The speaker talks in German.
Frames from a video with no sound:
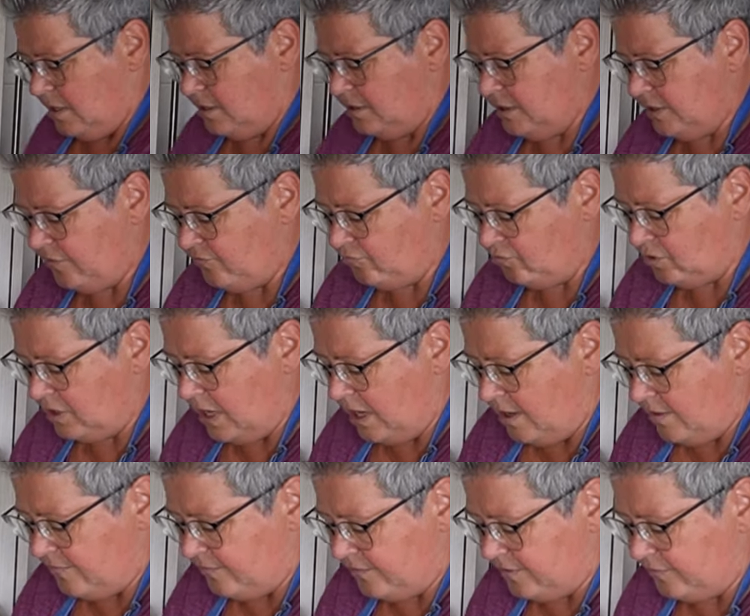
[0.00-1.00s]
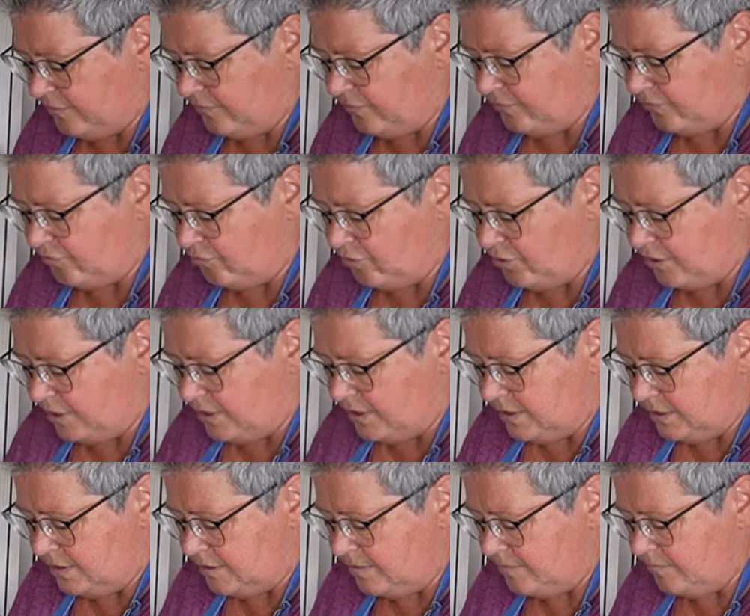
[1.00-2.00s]
nicht so ein glasiges Zeug.
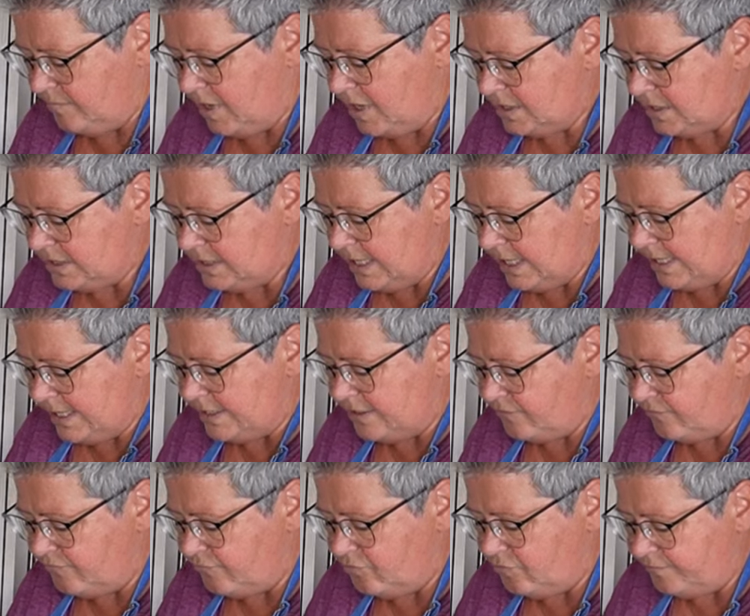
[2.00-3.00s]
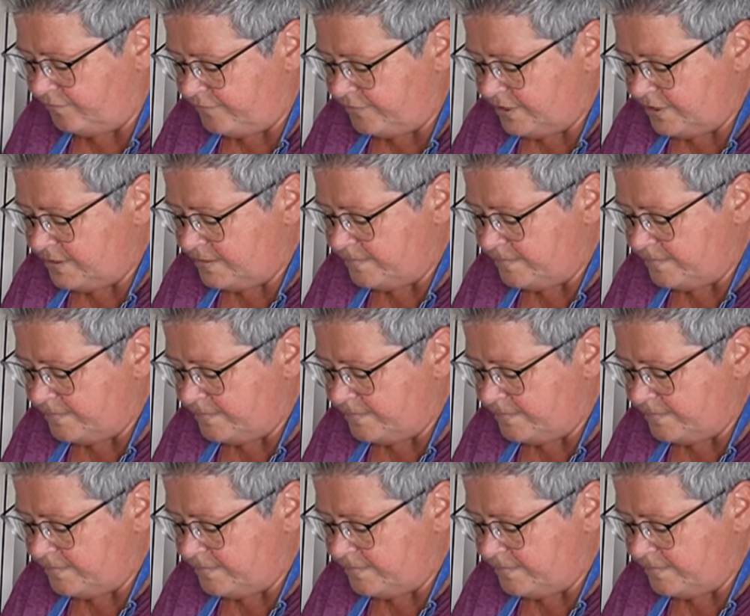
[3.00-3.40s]
Macht kleine Würfel